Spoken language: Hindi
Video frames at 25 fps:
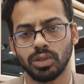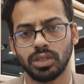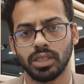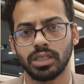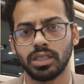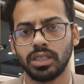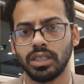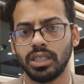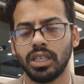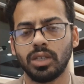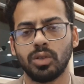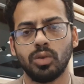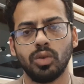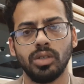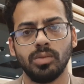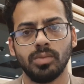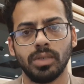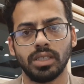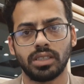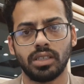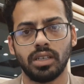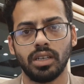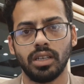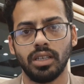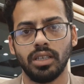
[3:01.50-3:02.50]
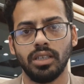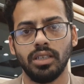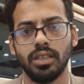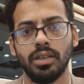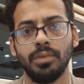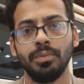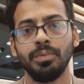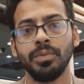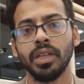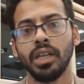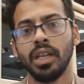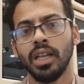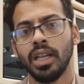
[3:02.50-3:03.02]
हो सकती हैं कोई मसला नहीं है
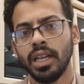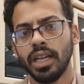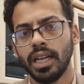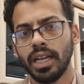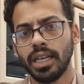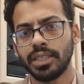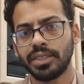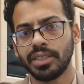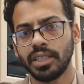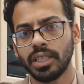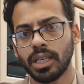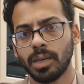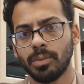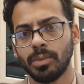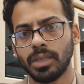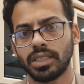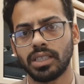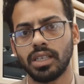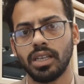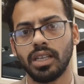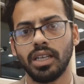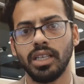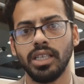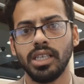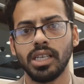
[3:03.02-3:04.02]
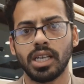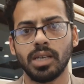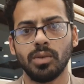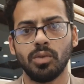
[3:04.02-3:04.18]
एंट्री का मसला नहीं है